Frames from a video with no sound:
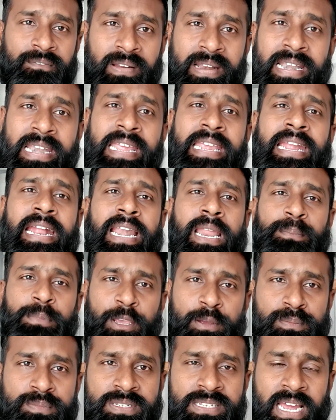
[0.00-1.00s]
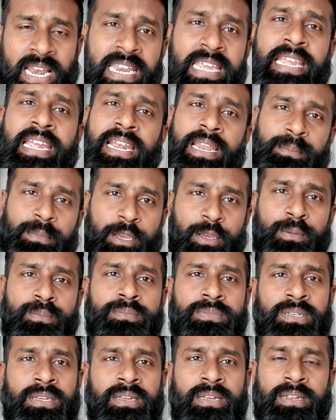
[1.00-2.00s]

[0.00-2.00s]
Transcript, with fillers: வெள்ளிக்கிழமையும் சனிக்கிழமையும்